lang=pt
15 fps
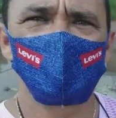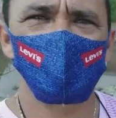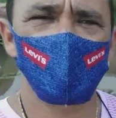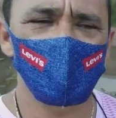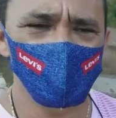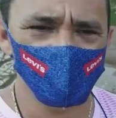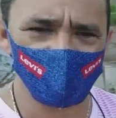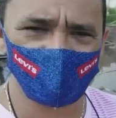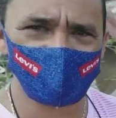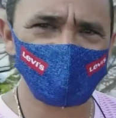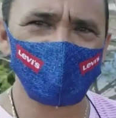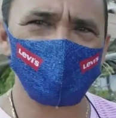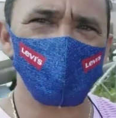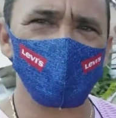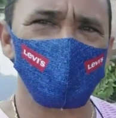como é que
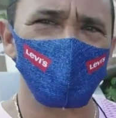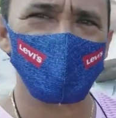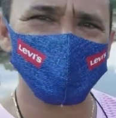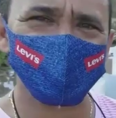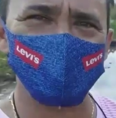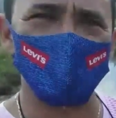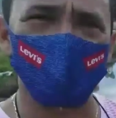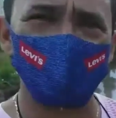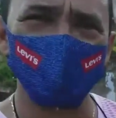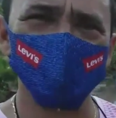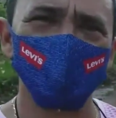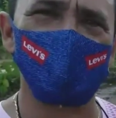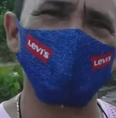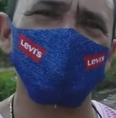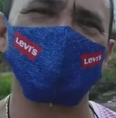a população,
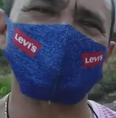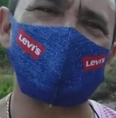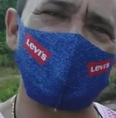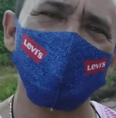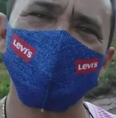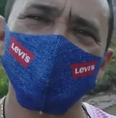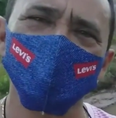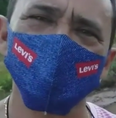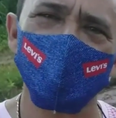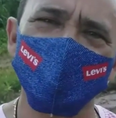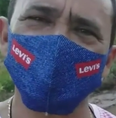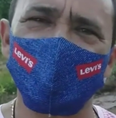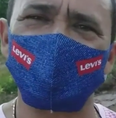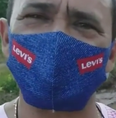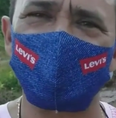pessoas de idade, pessoas
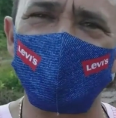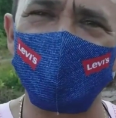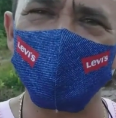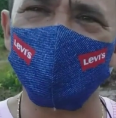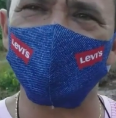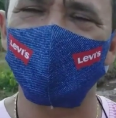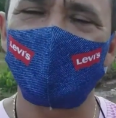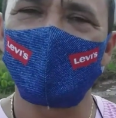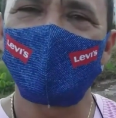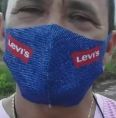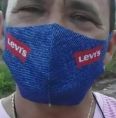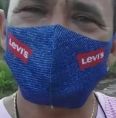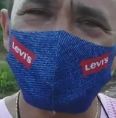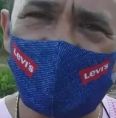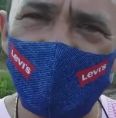cadeirantes,
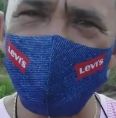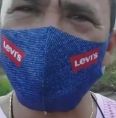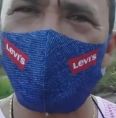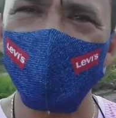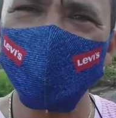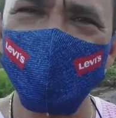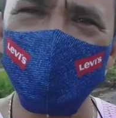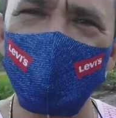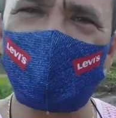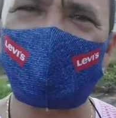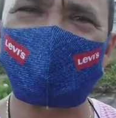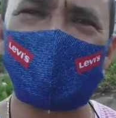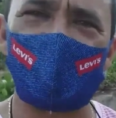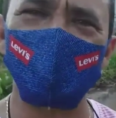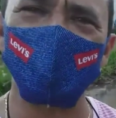tem
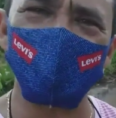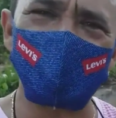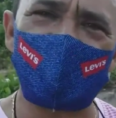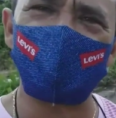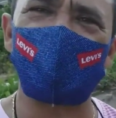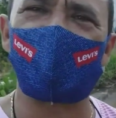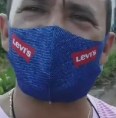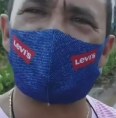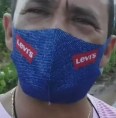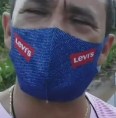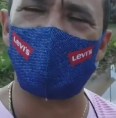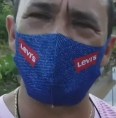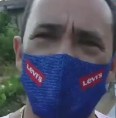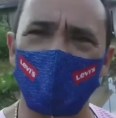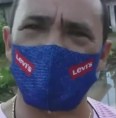possibilidade de trafegar
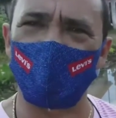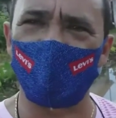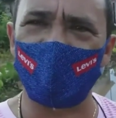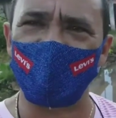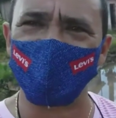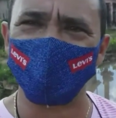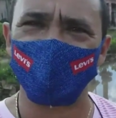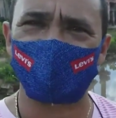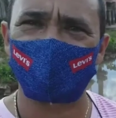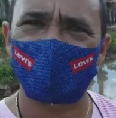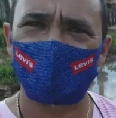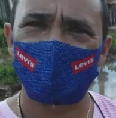numa rua como essa?